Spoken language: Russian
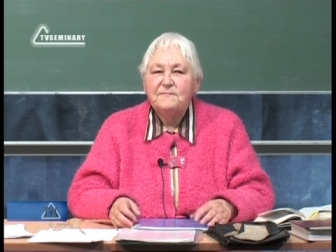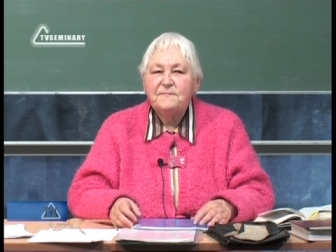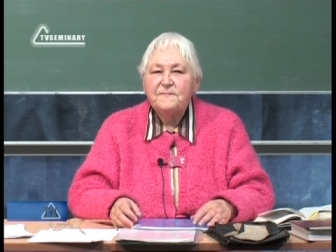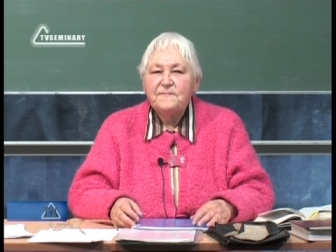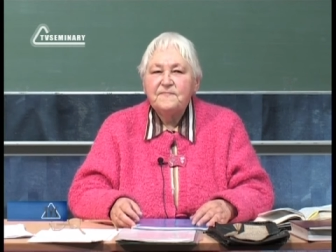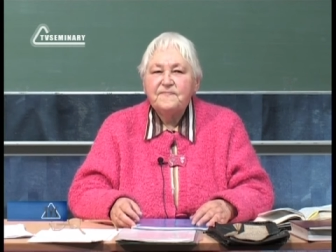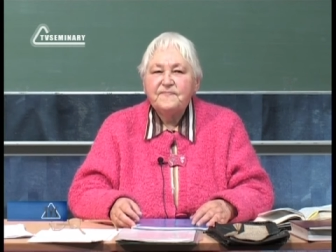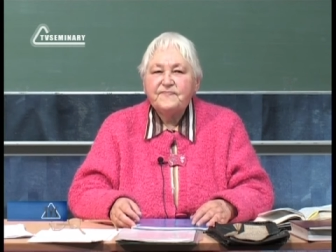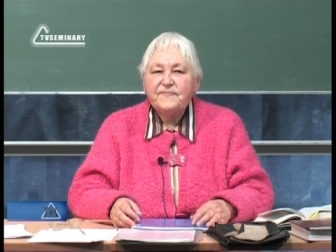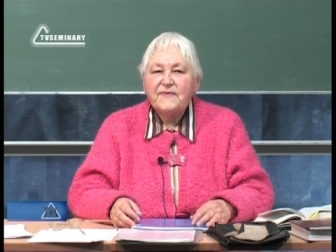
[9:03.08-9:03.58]
–
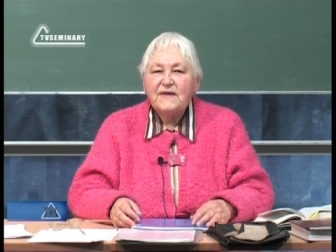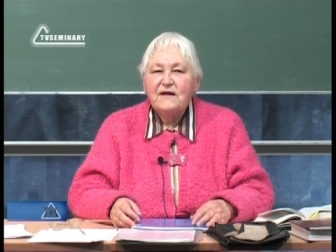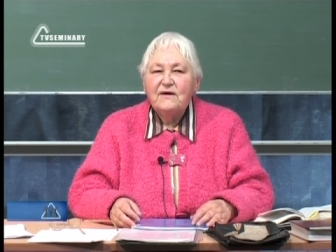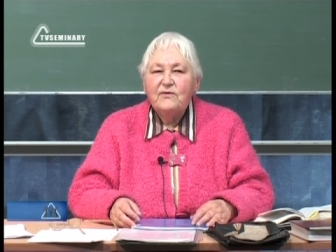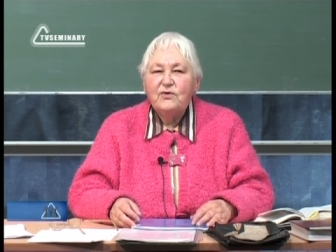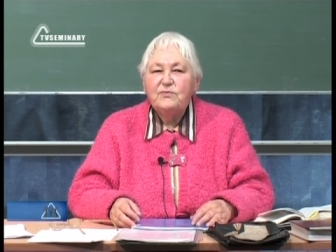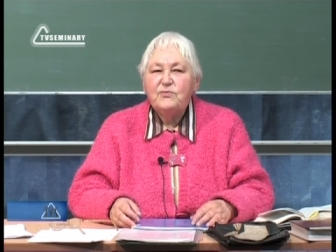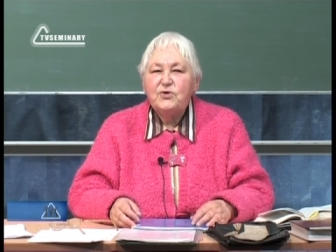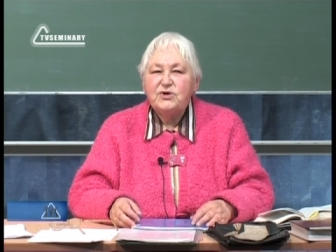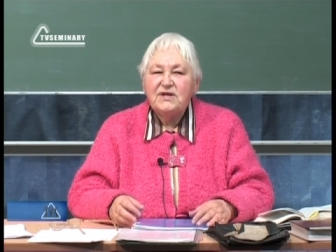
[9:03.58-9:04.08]

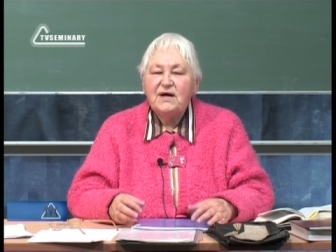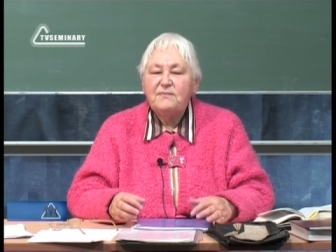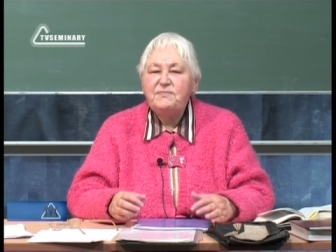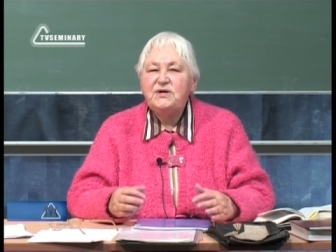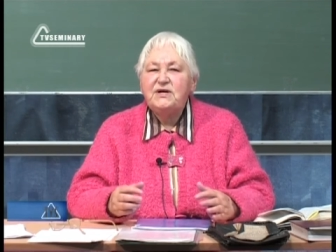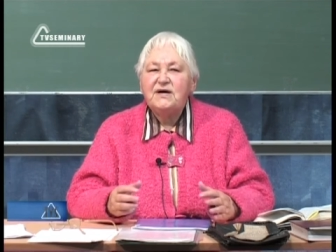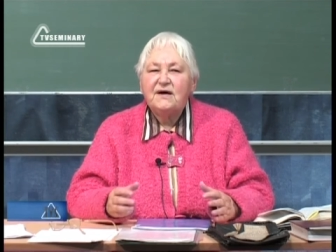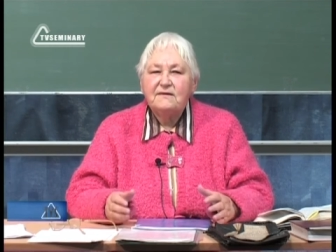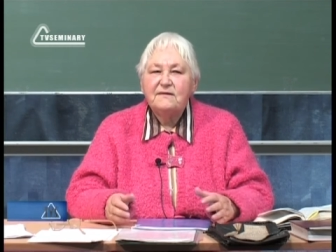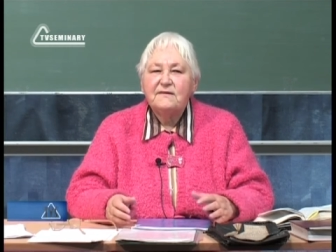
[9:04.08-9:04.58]
он может
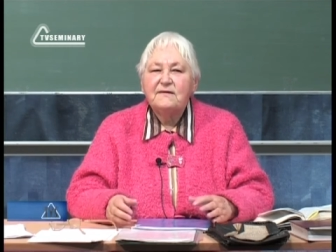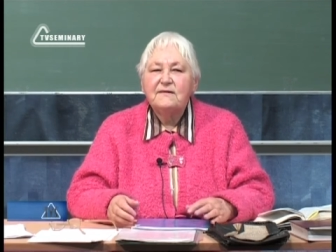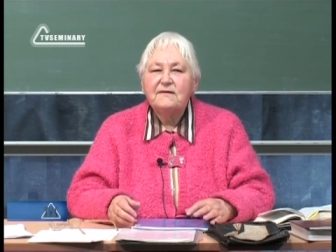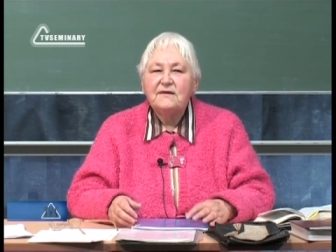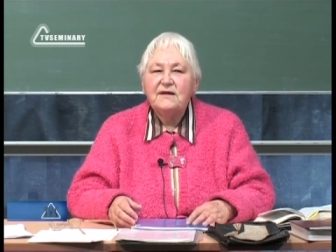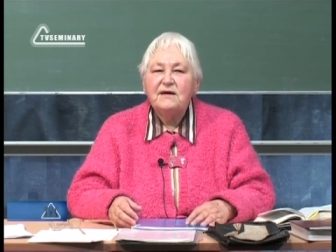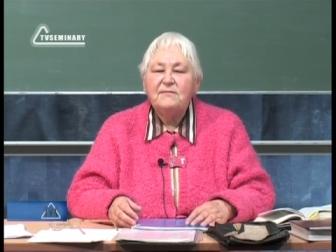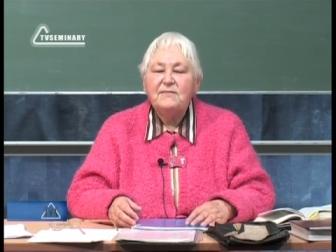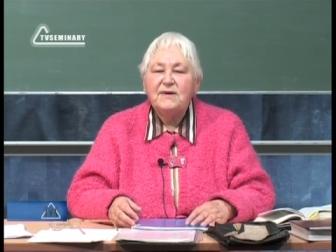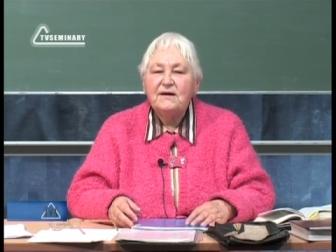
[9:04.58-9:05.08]
общаться
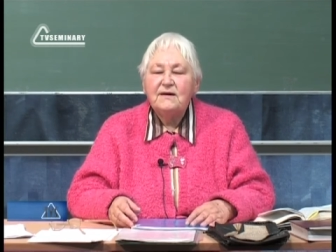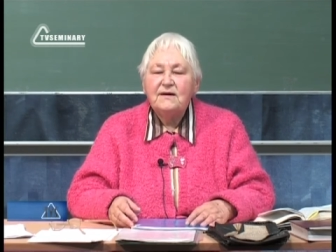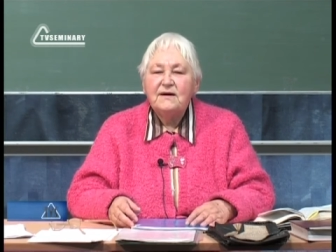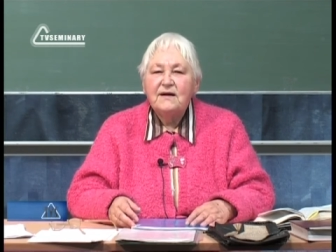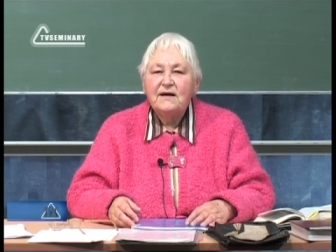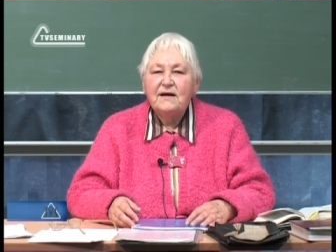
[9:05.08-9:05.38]
с ними.